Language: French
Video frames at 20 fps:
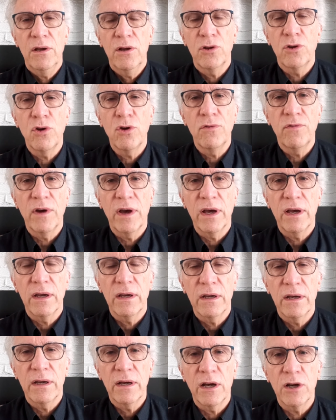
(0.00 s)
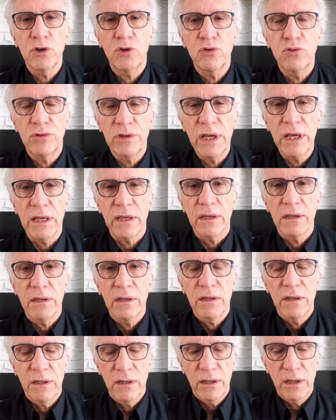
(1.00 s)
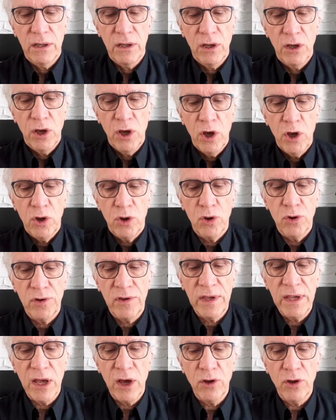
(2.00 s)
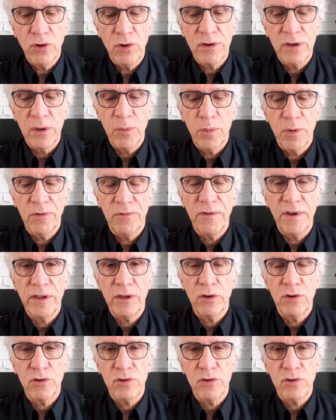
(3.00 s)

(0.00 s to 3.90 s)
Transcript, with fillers: Dieu va ajouter que si un de ses prophètes